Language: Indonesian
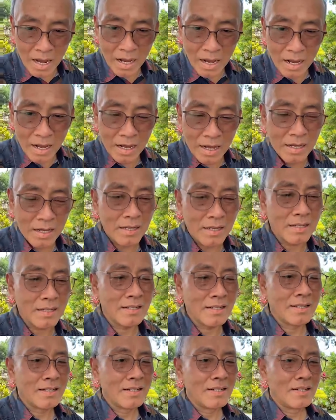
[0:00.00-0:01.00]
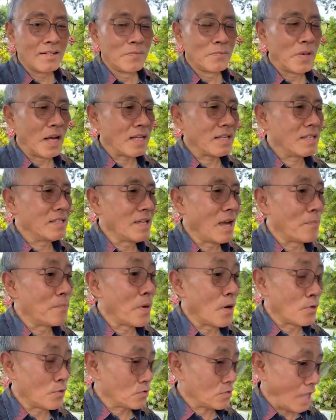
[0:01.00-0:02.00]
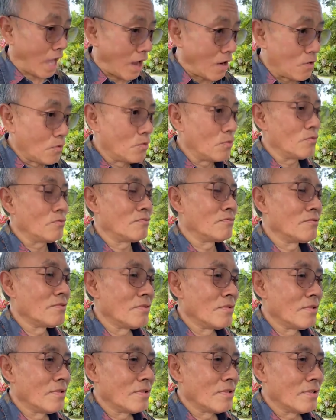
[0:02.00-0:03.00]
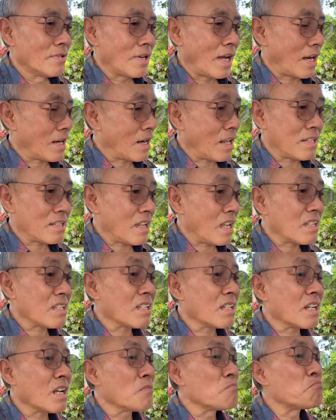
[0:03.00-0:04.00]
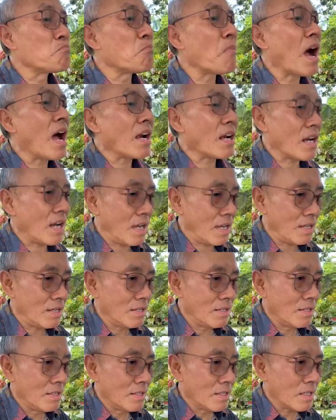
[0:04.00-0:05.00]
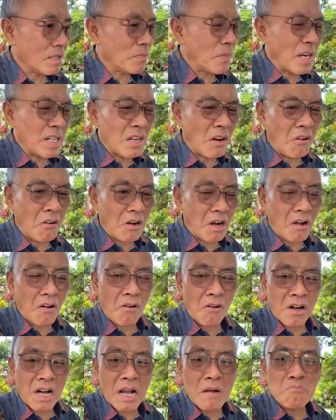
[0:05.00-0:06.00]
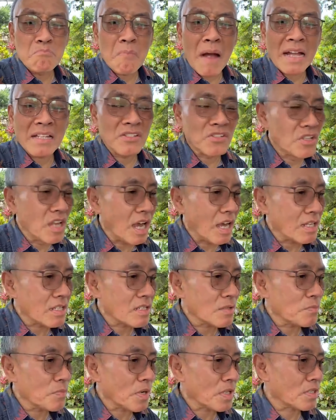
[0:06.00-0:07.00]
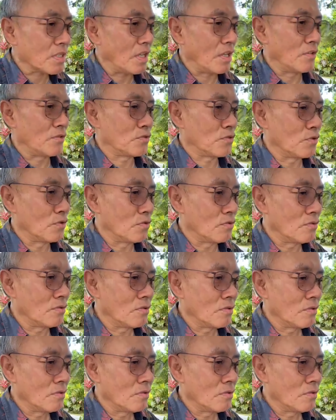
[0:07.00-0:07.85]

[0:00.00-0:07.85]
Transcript: Nah, bagi yang baru tahu, karena saya sering marah kepada orang-orang manja seperti itu.